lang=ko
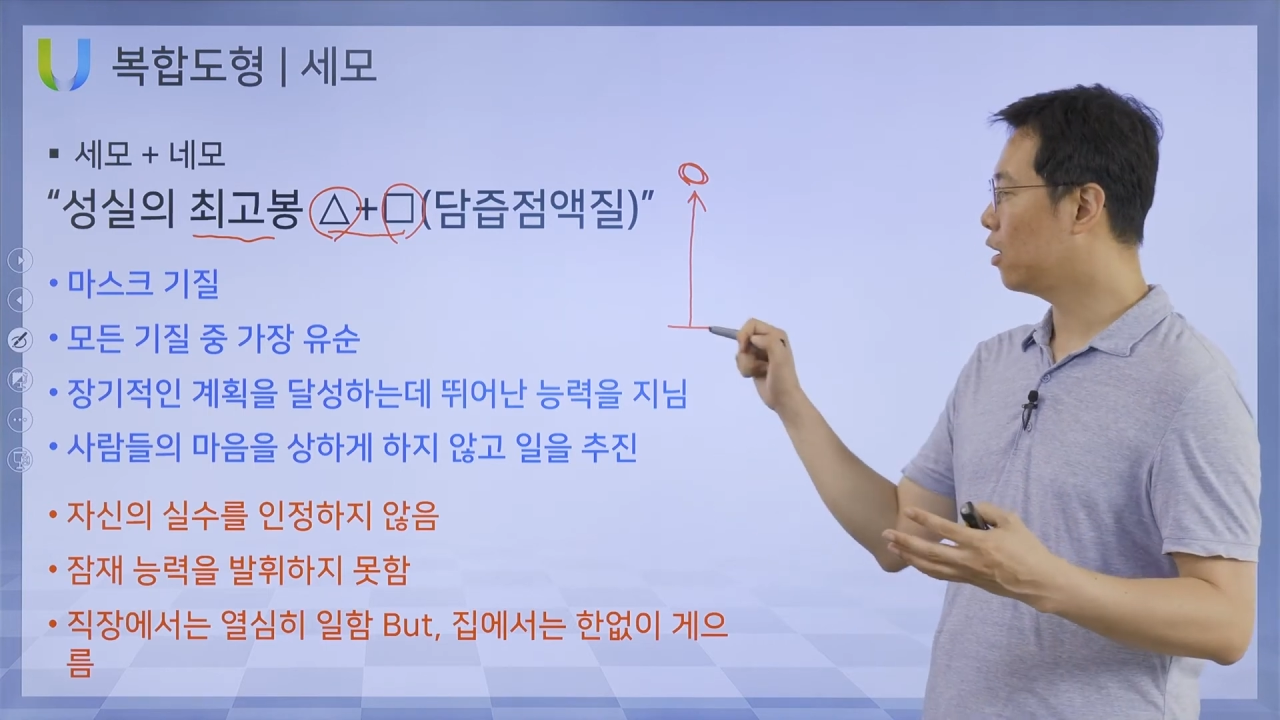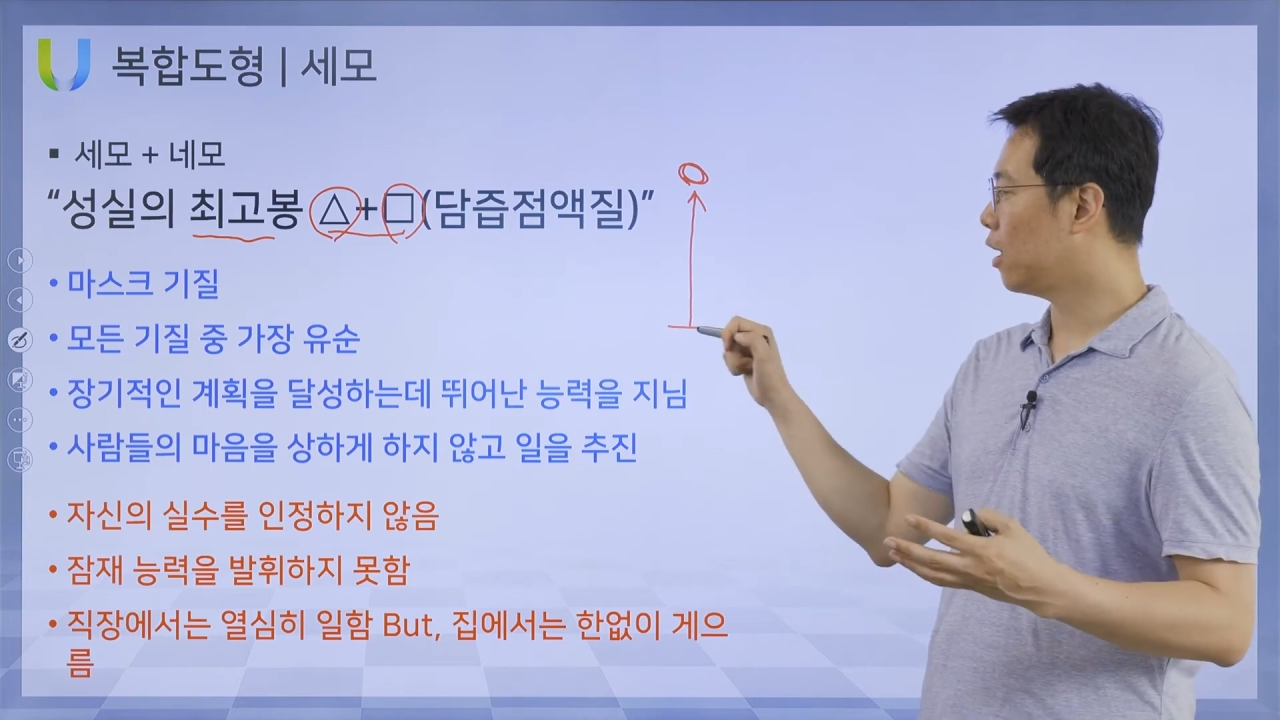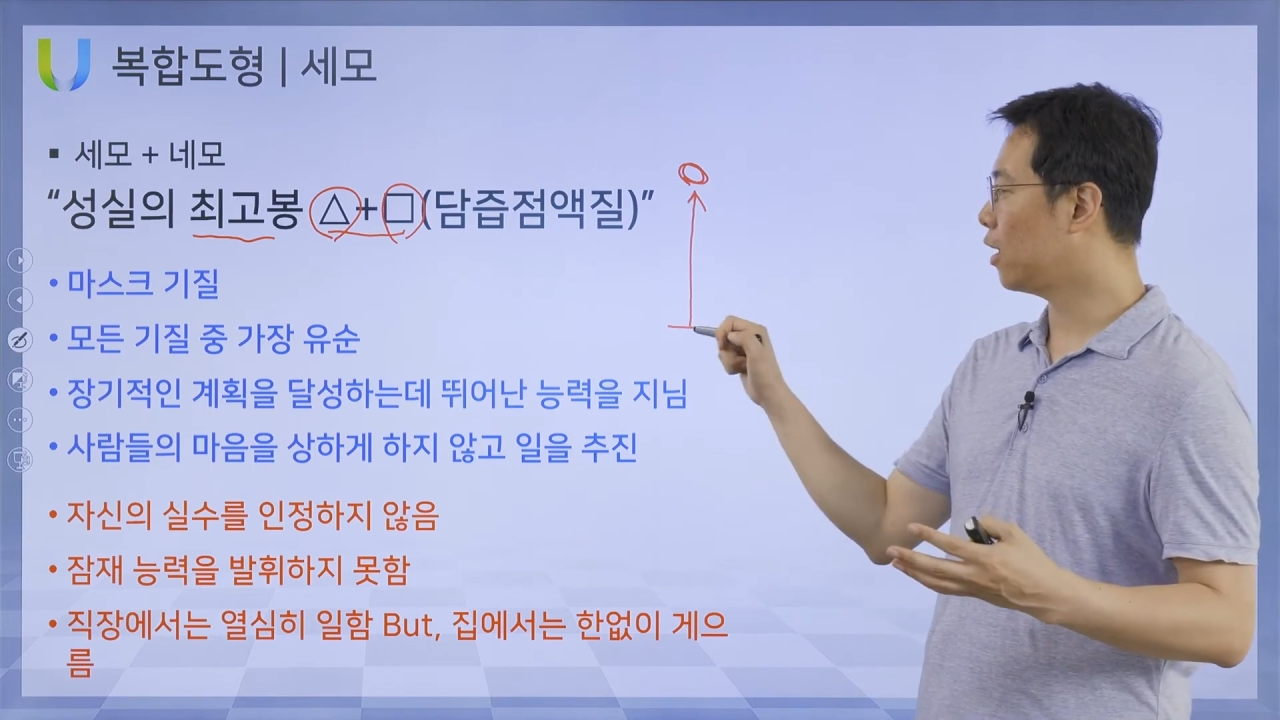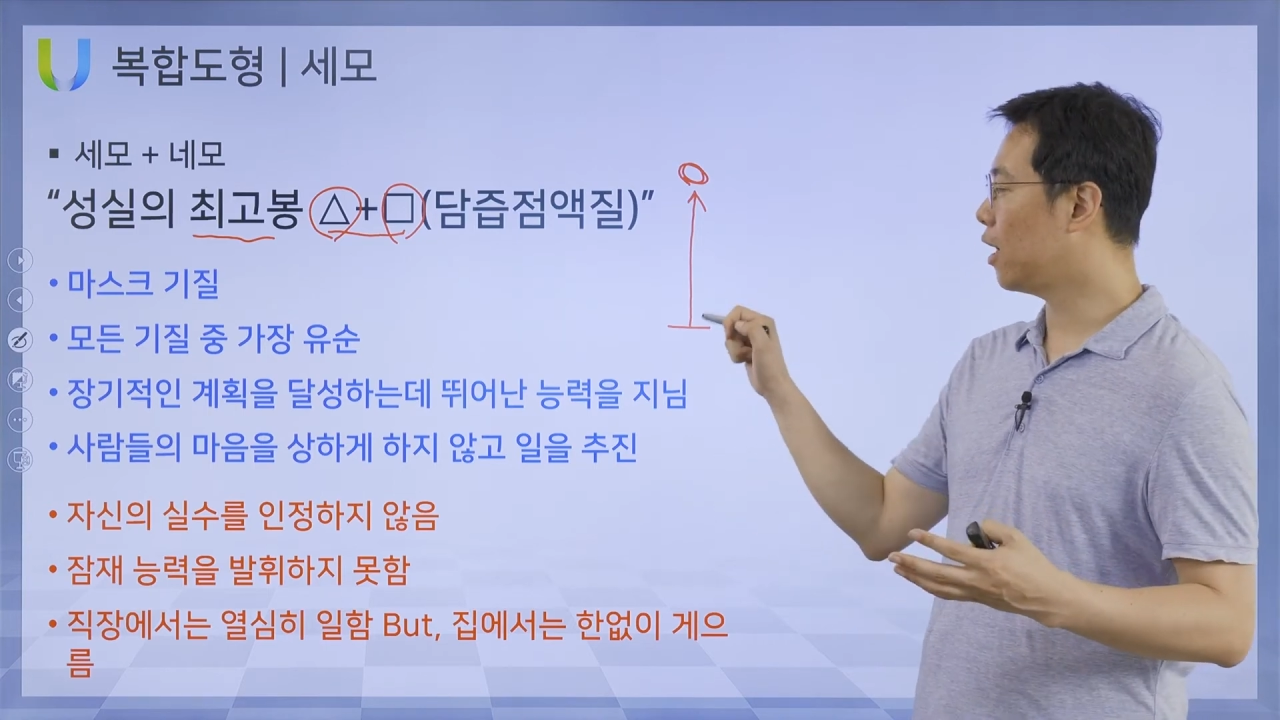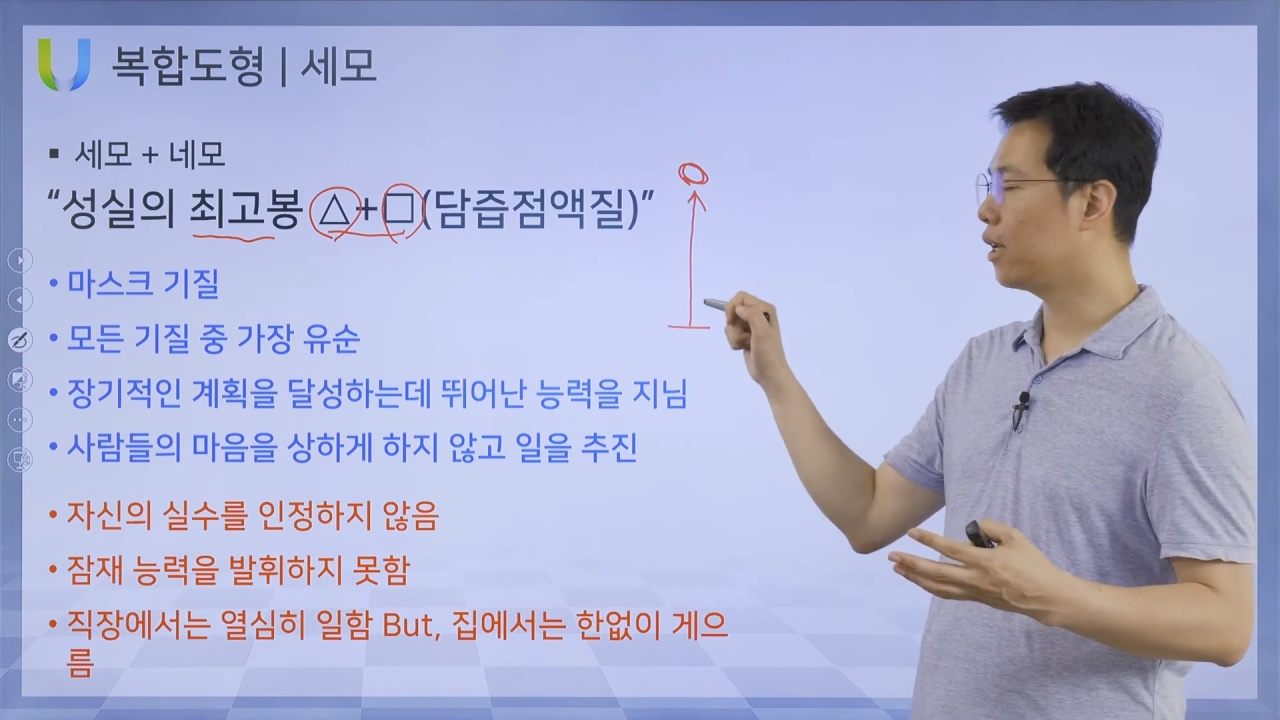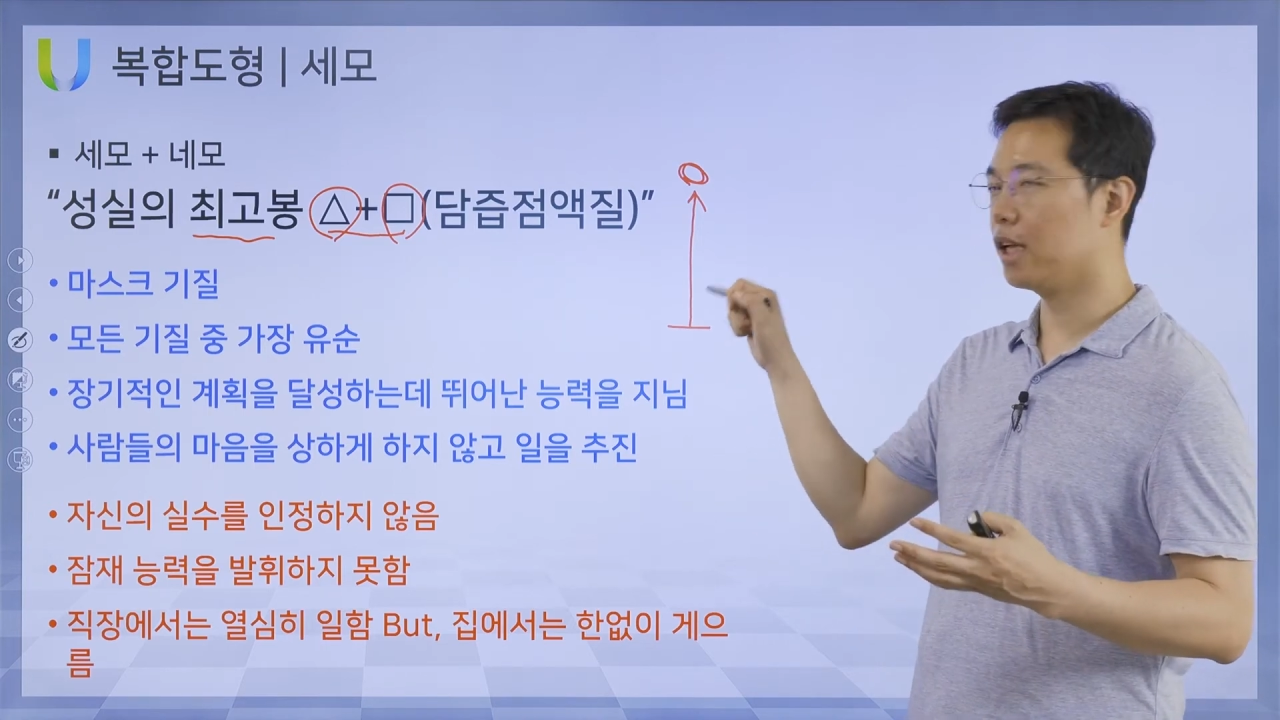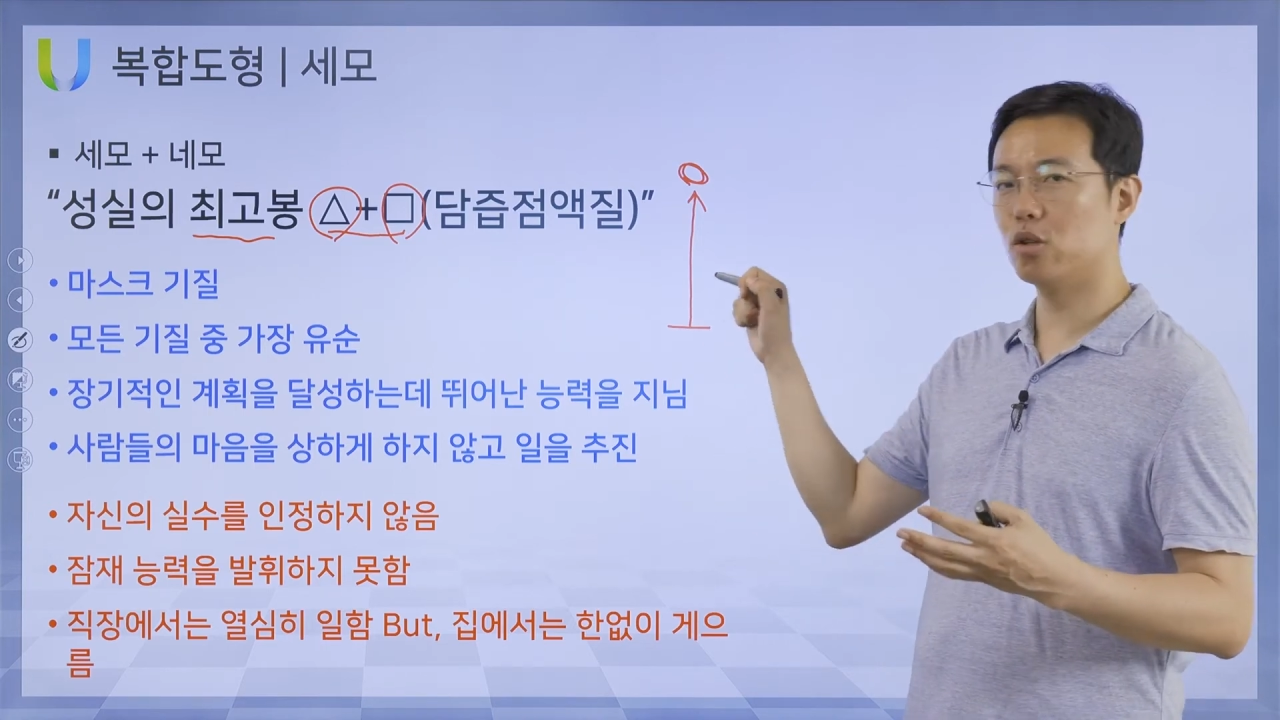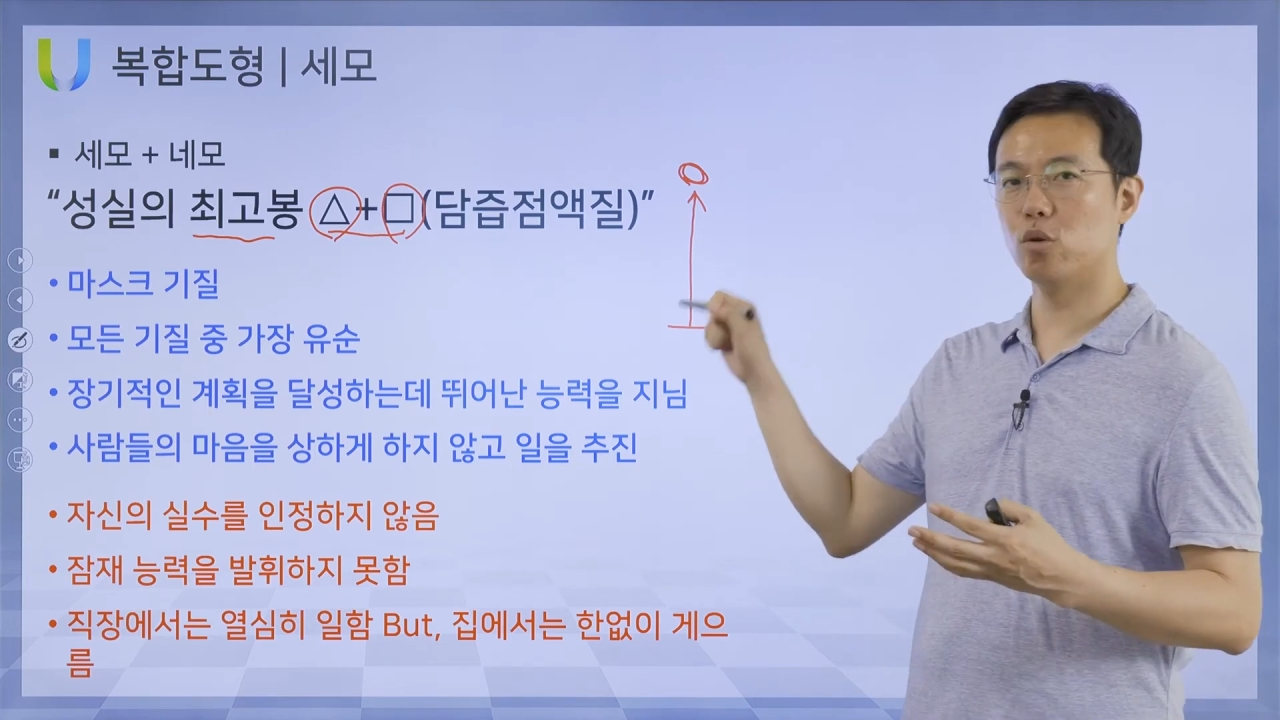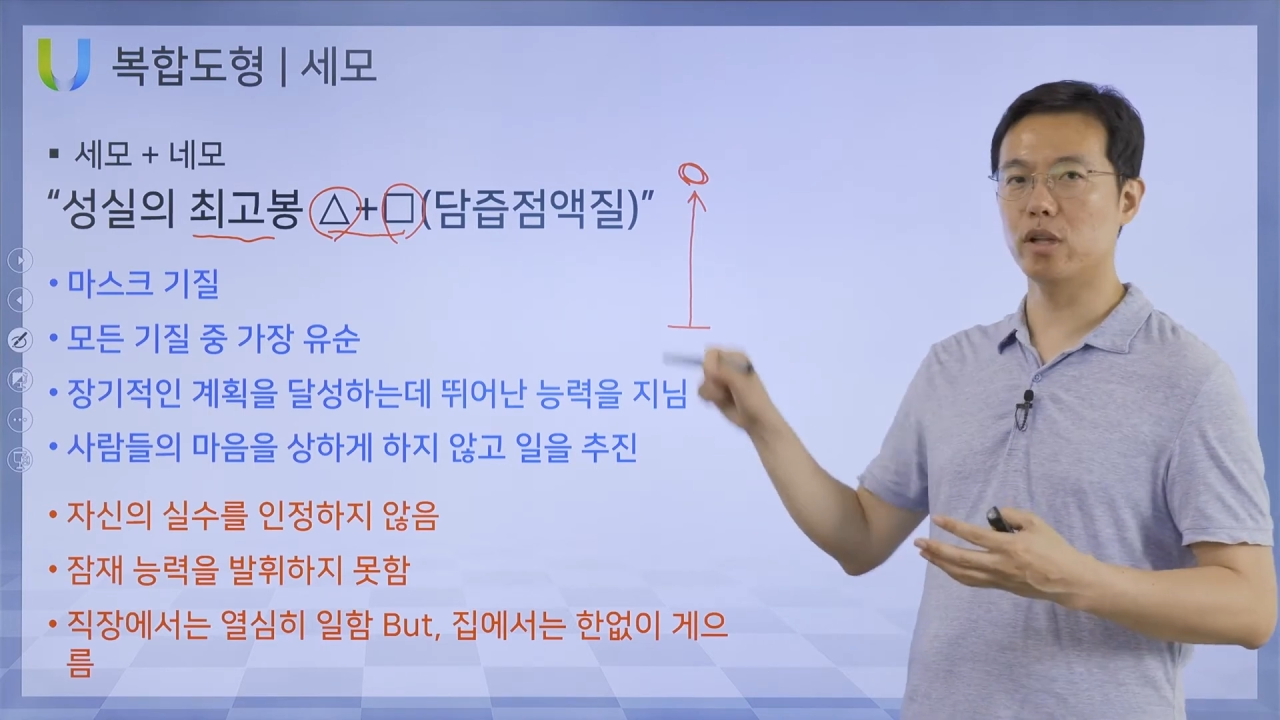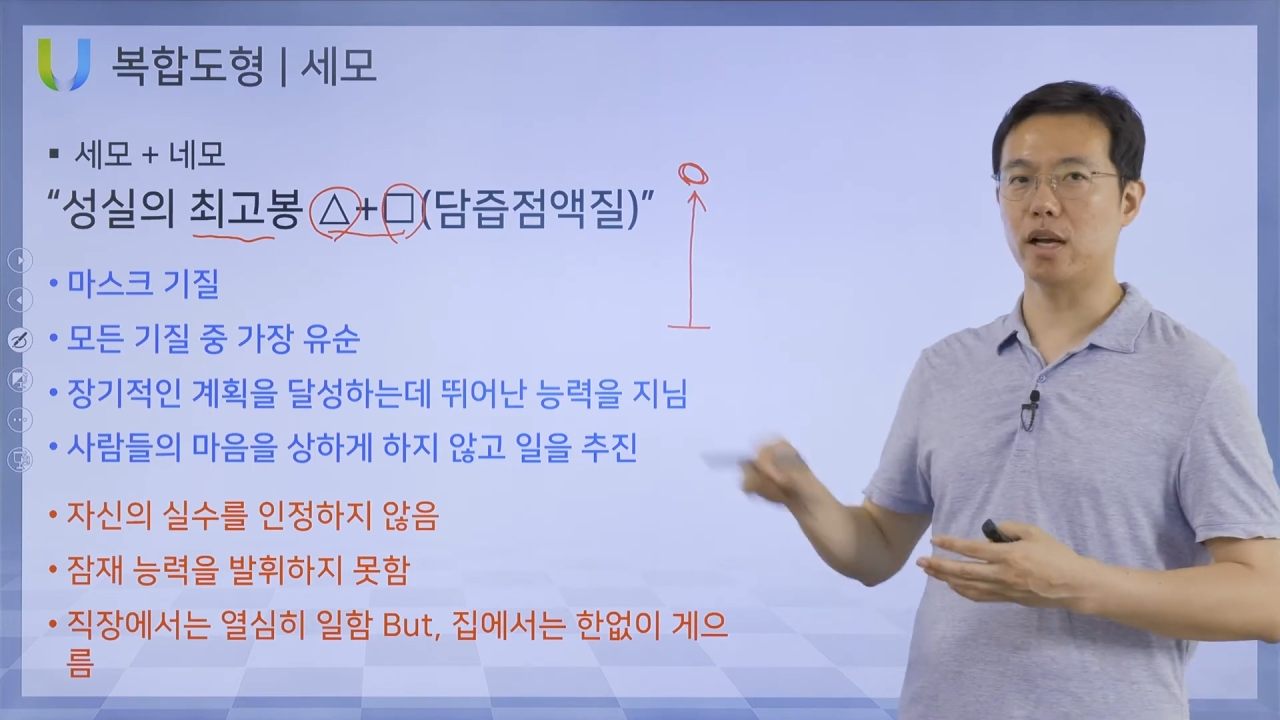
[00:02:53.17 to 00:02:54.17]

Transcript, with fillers: 하나하나 행동해